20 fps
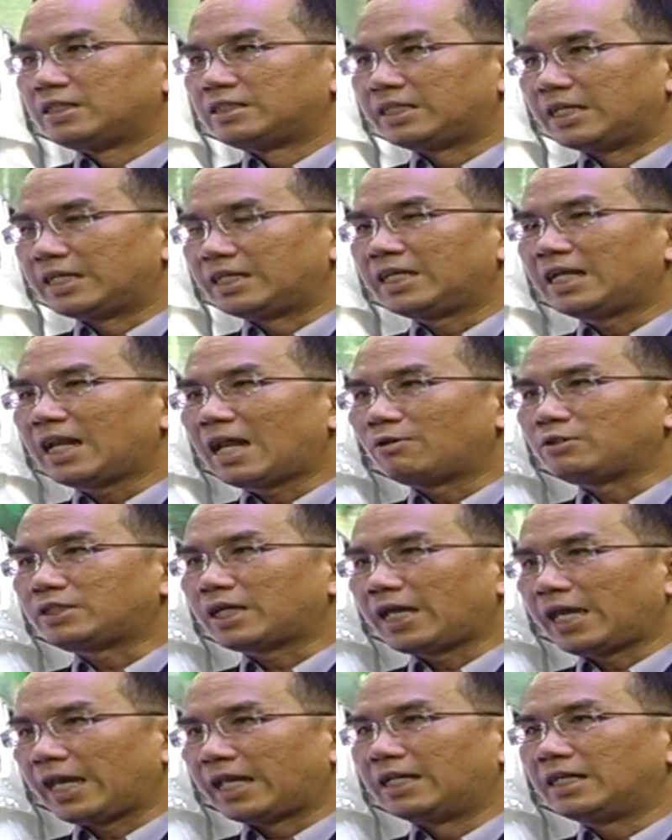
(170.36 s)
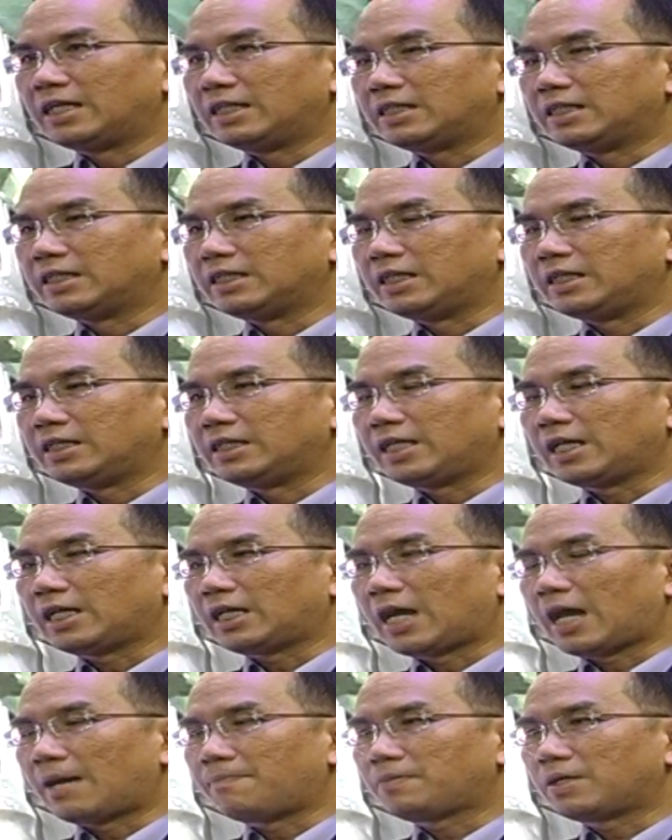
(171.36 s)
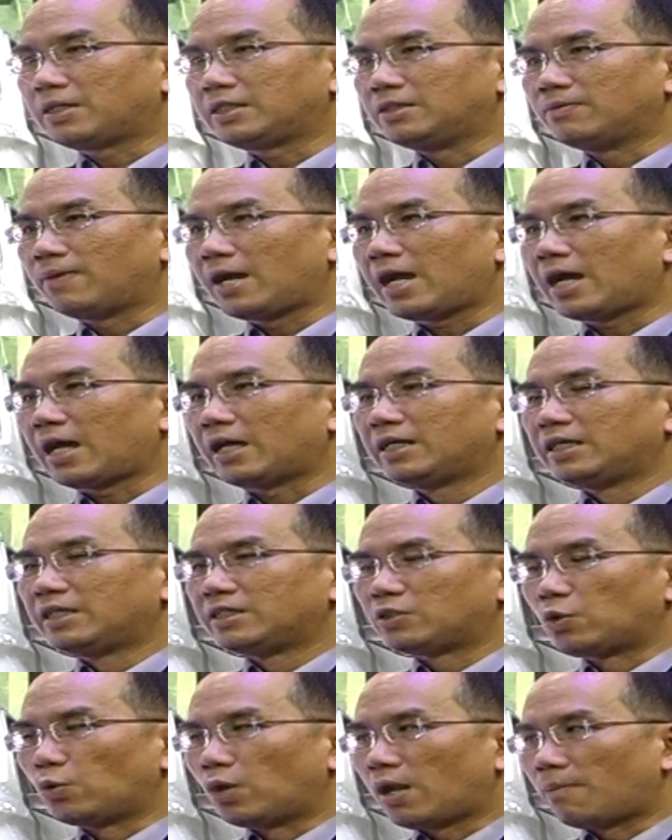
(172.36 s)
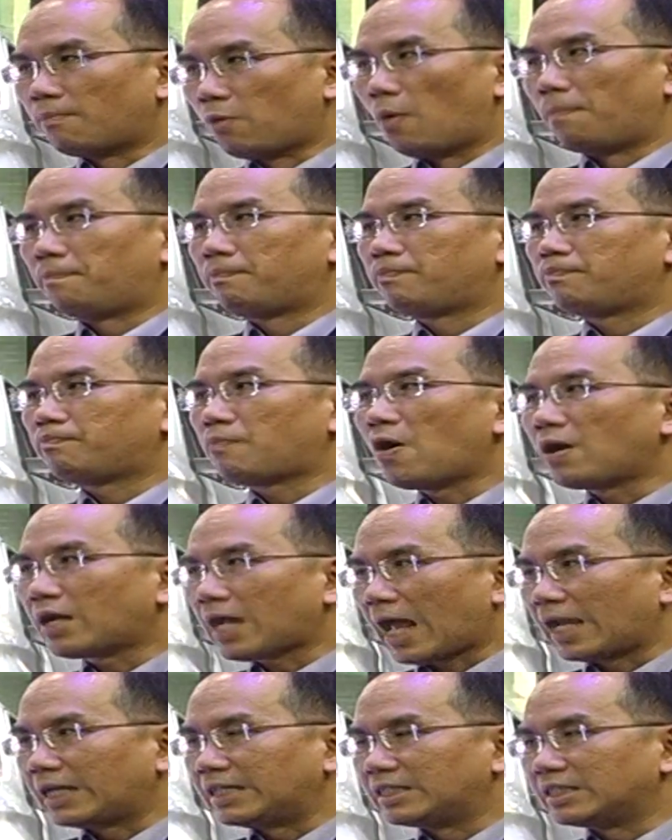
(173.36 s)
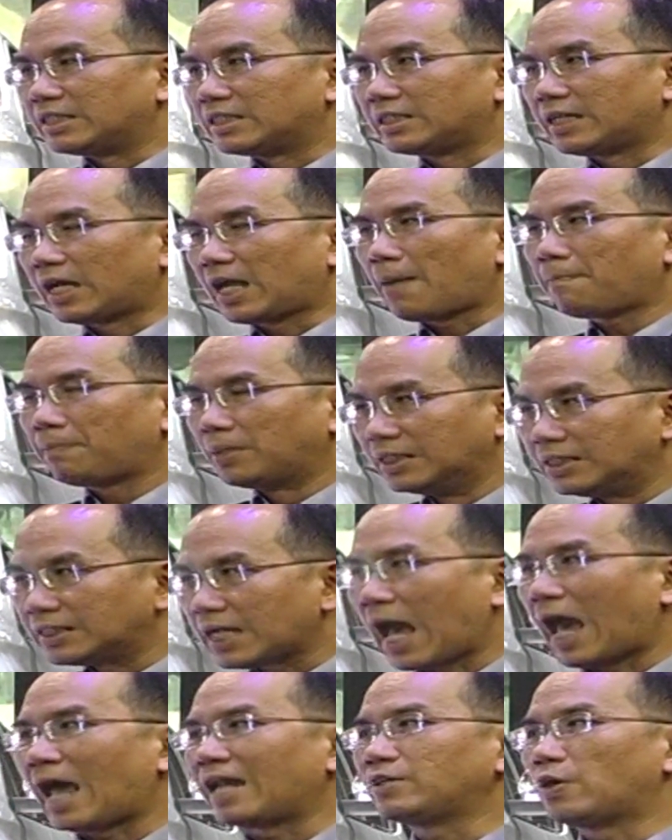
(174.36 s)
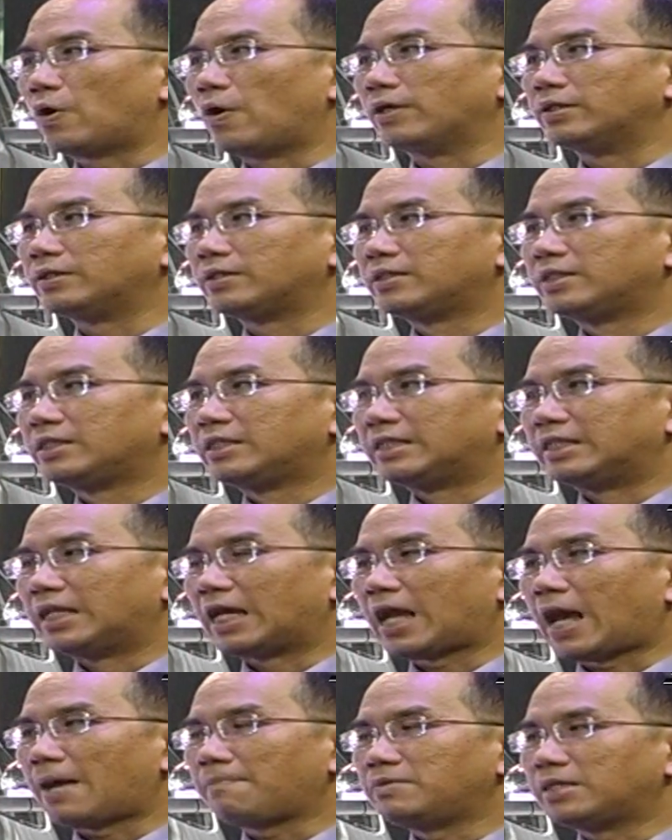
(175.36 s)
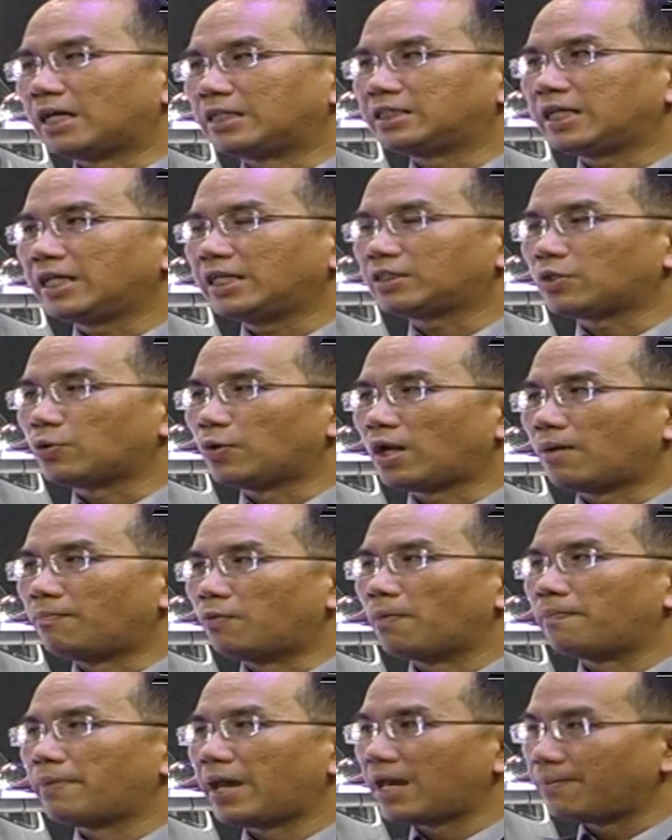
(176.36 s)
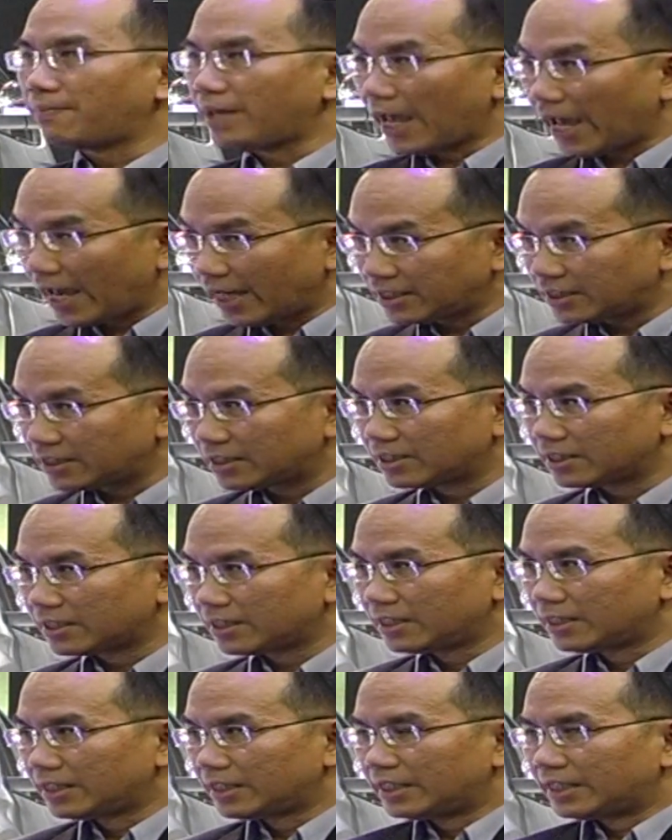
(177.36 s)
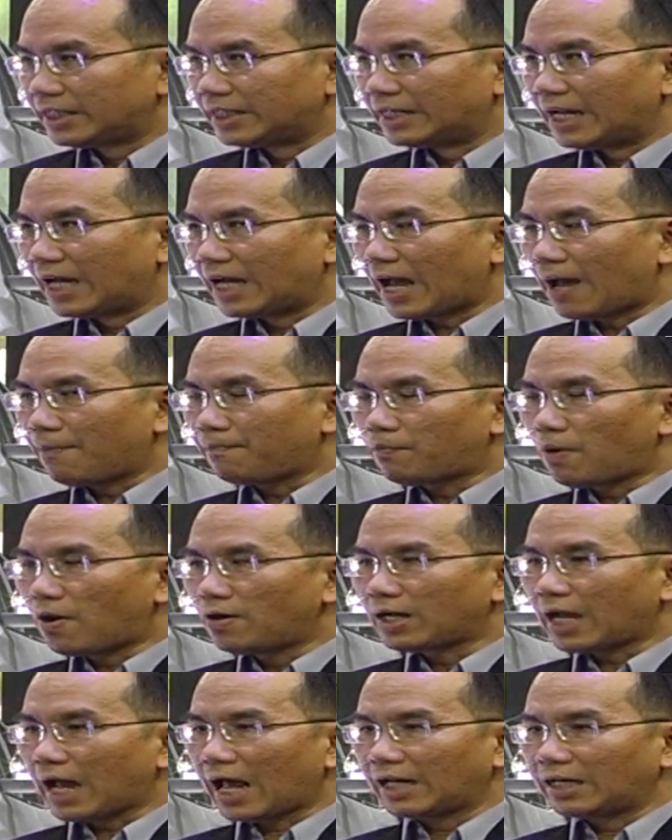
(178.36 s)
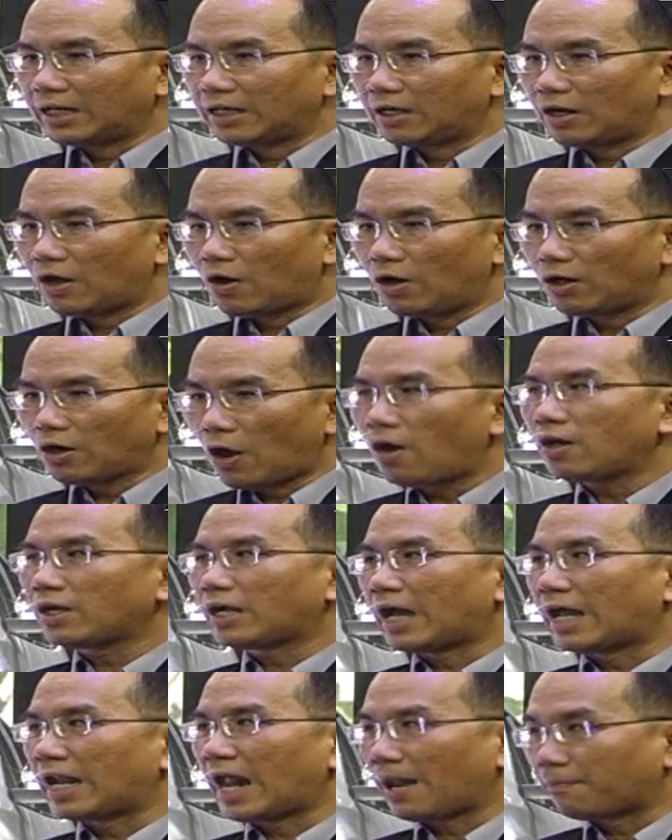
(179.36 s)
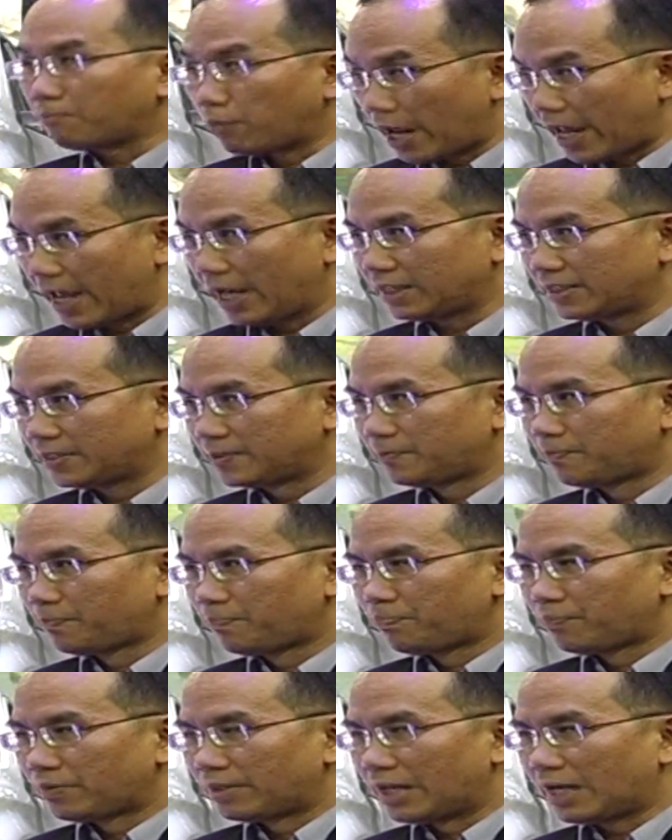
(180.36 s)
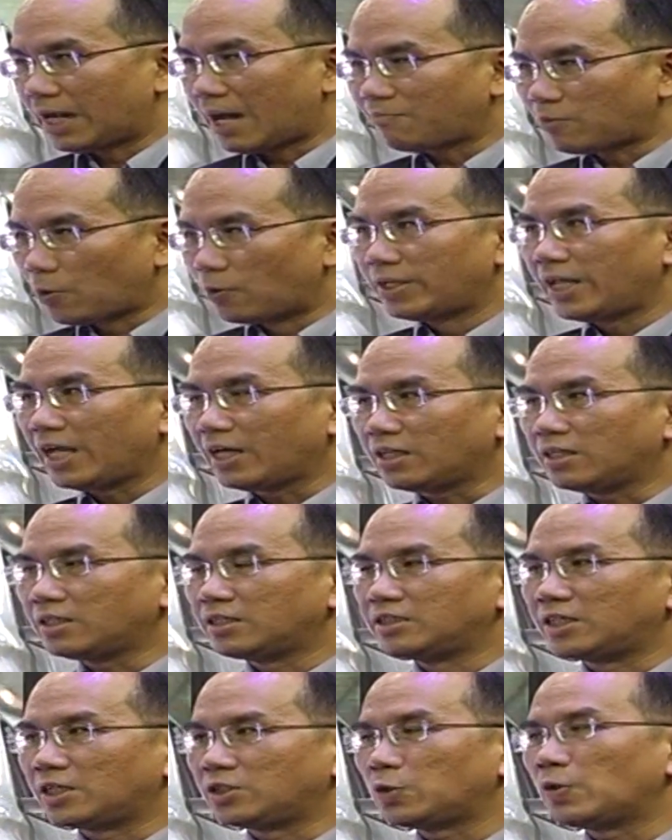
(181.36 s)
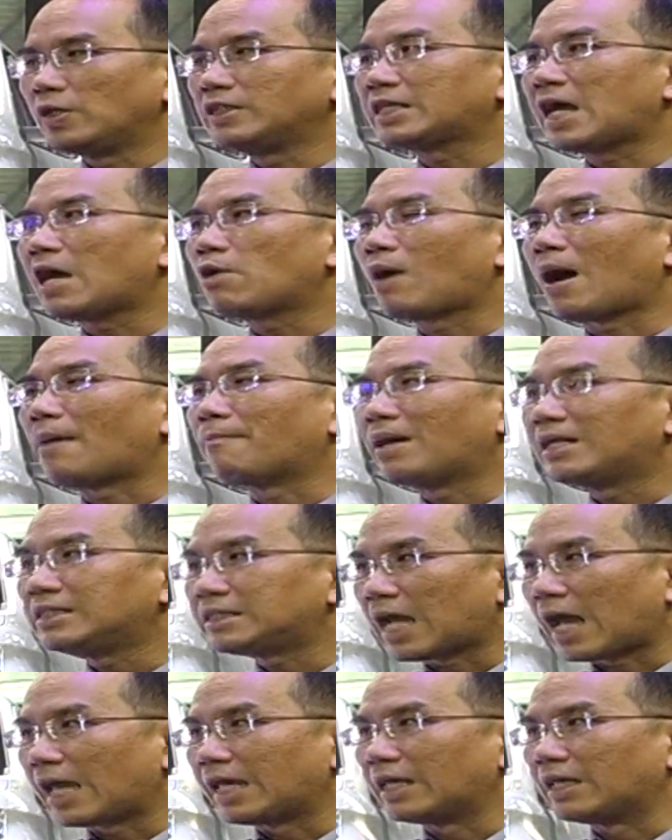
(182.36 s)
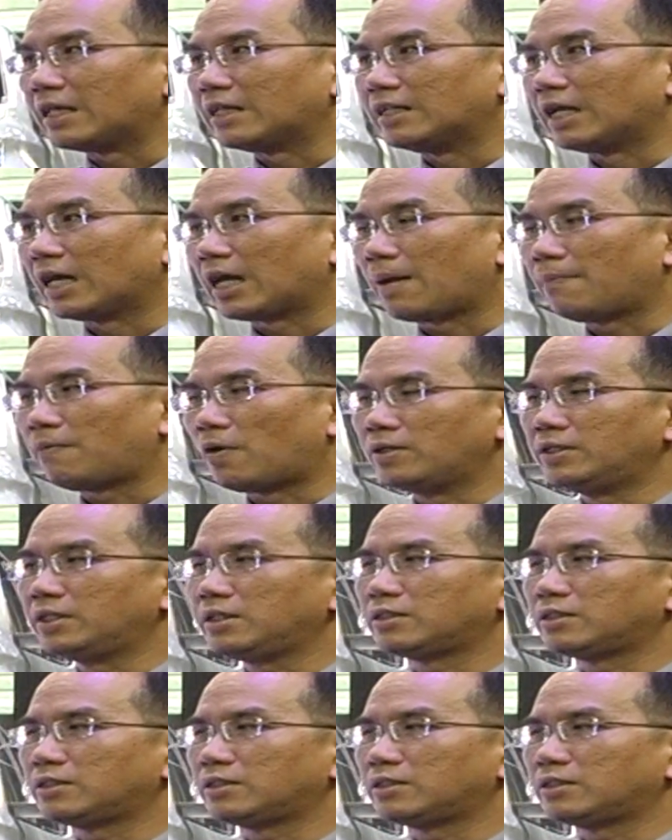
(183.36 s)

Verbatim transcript: สิ่งที่เราจะเห็นเลยเนี่ยนะครับก็คือว่าตัวระบบป้องกันนะครับพื้นฐานก่อนนะครับ อย่างเช่นตัวระบบ ABS นะครับป้องกันล้อล็อกขนาดเบรกนะครับตรงนี้ก็คือจะช่วยสร้างความมั่นใจนะครับ เพราะ